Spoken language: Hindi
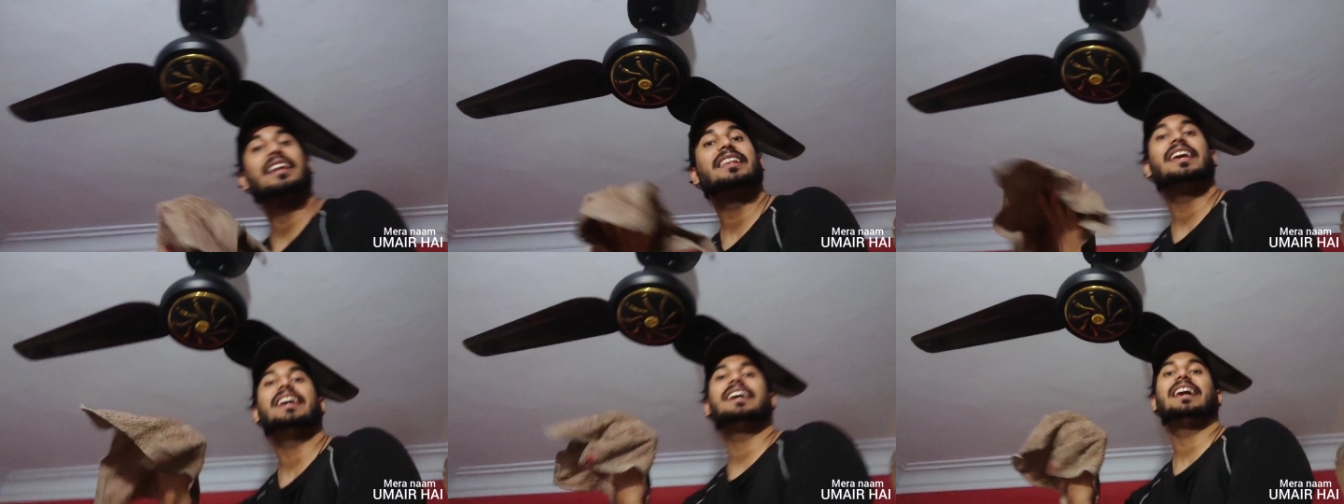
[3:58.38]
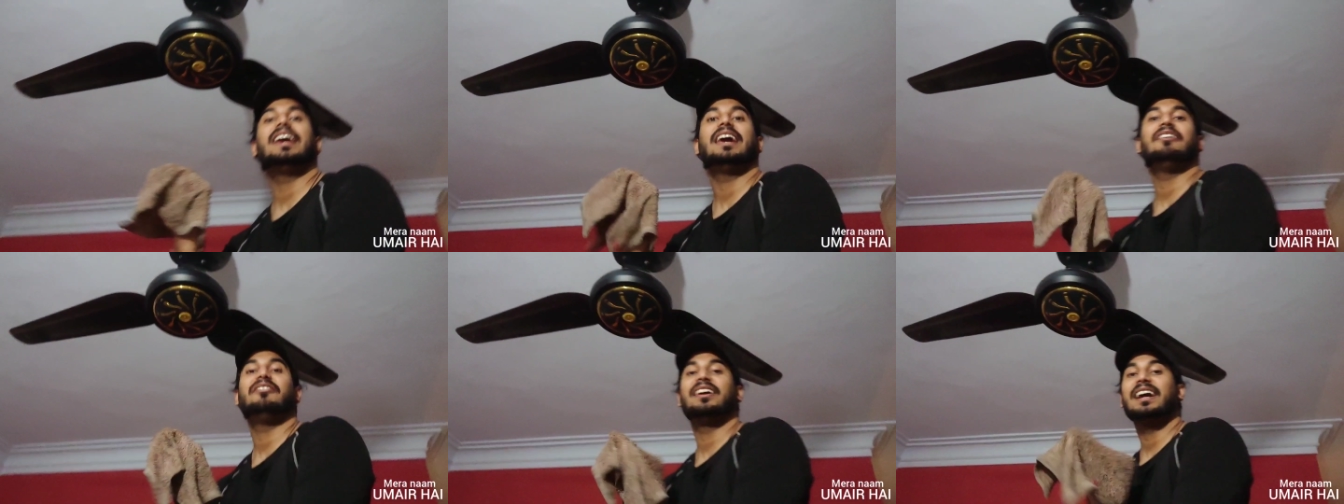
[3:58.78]
कर
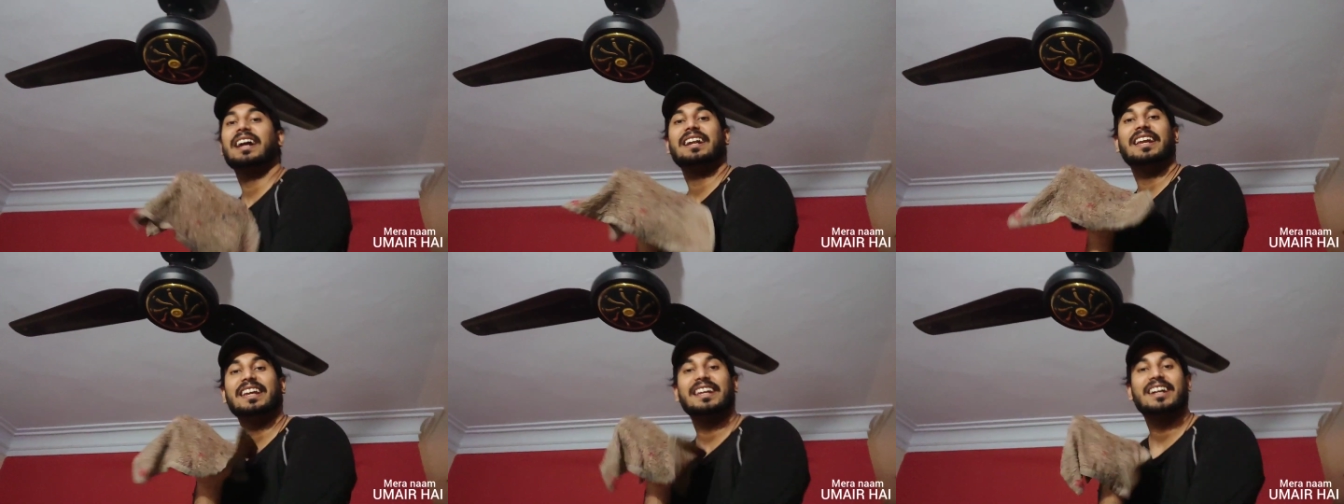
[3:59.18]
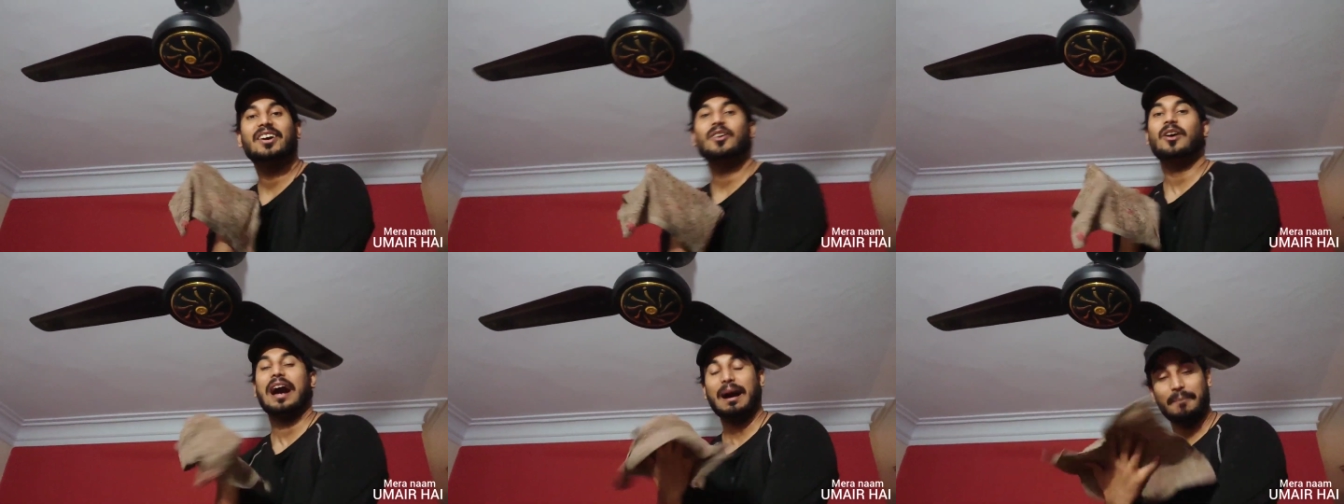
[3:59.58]
देंगे फिक्र नहीं
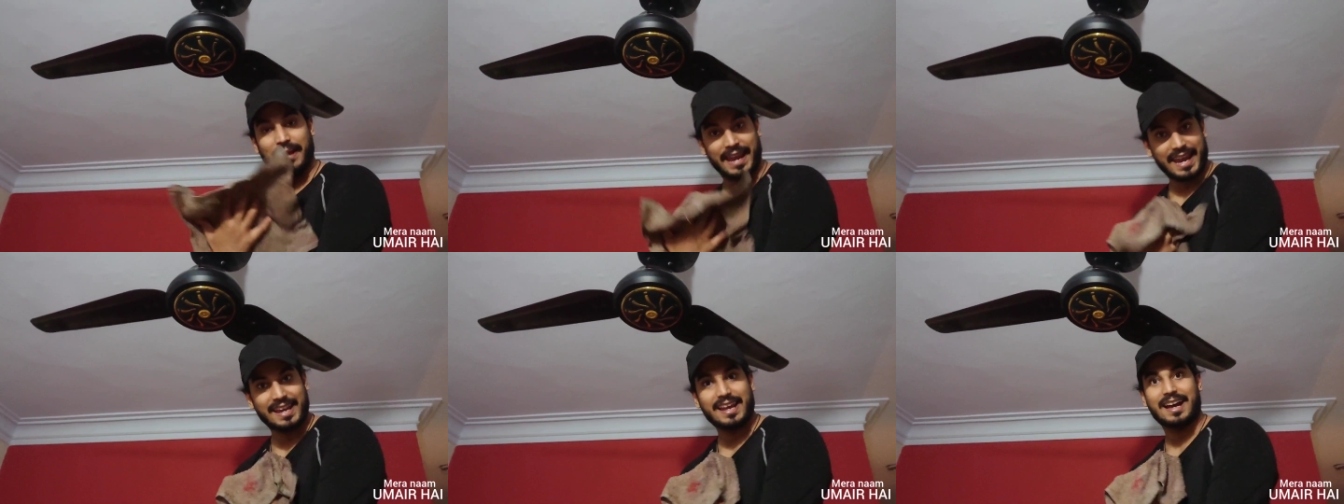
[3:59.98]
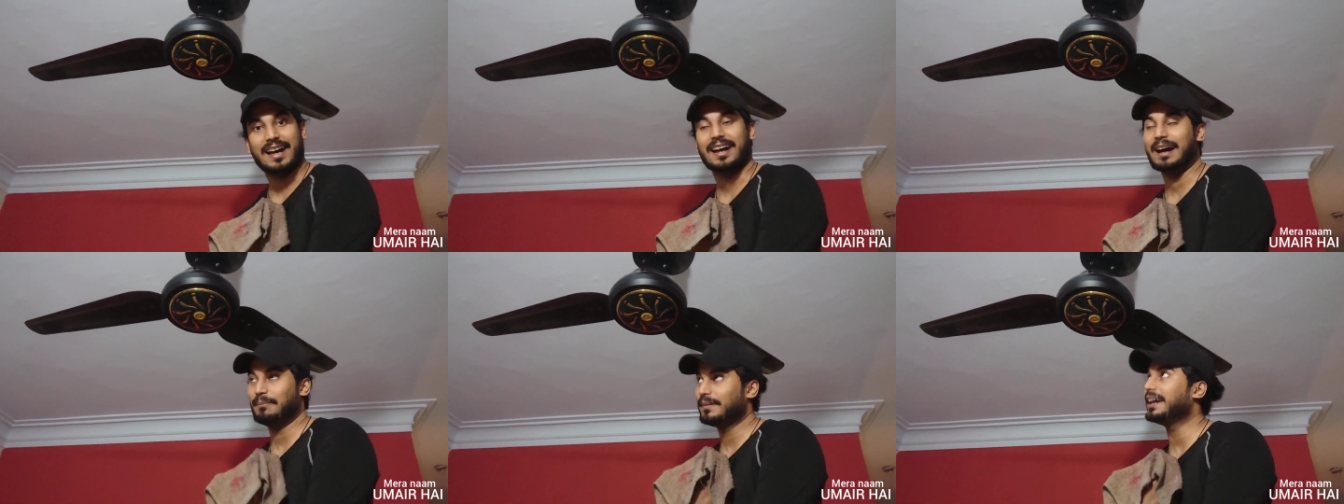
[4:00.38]
करो हम है ना
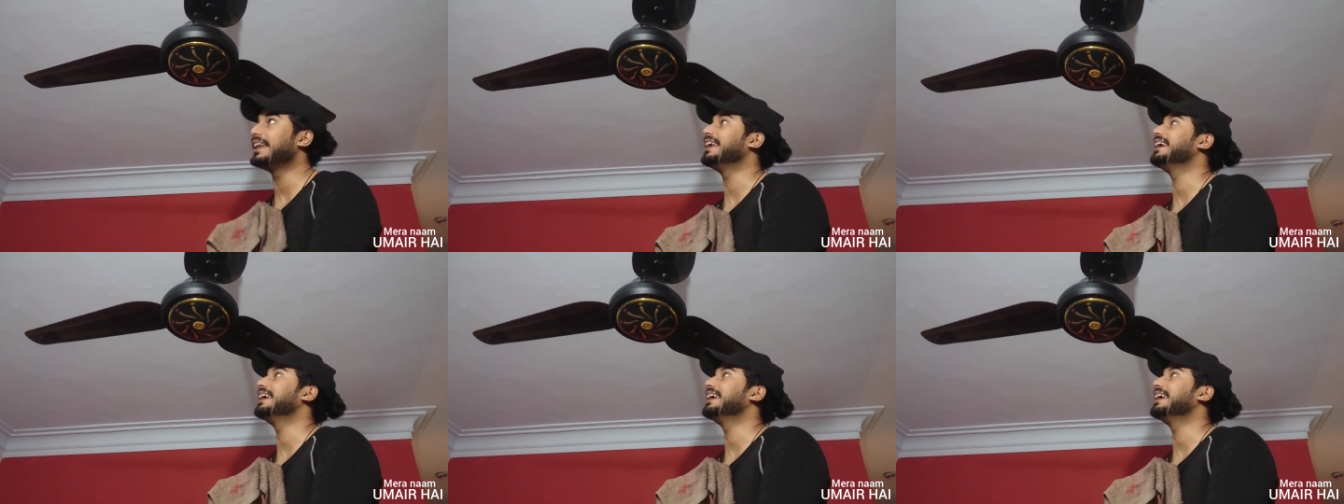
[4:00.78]
हम